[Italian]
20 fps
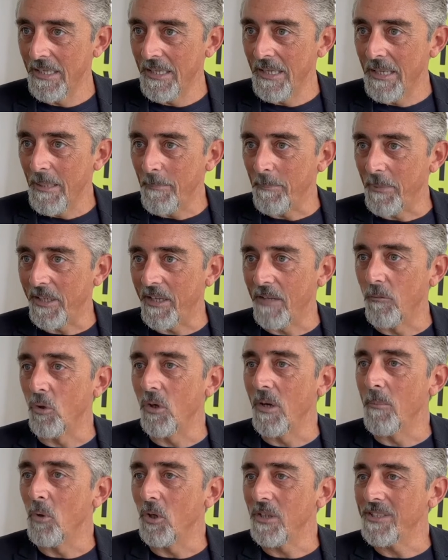perché
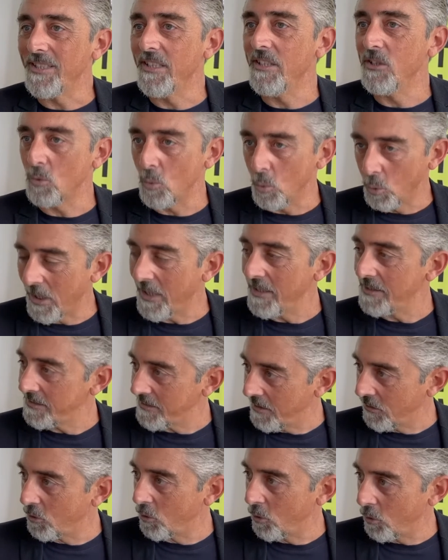vorremmo che si discutesse
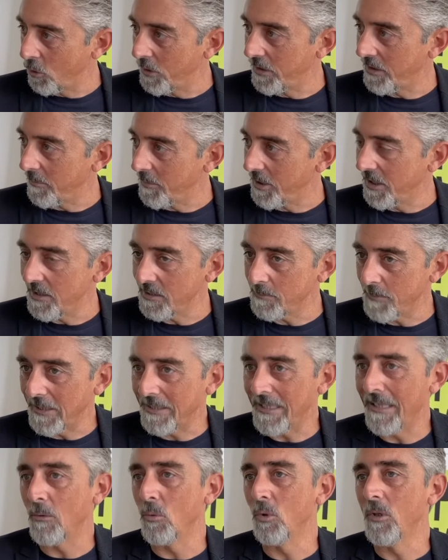intorno ai temi degli
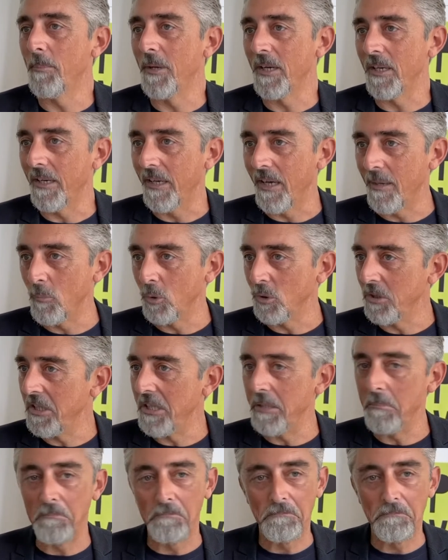spettacoli, parleremo di,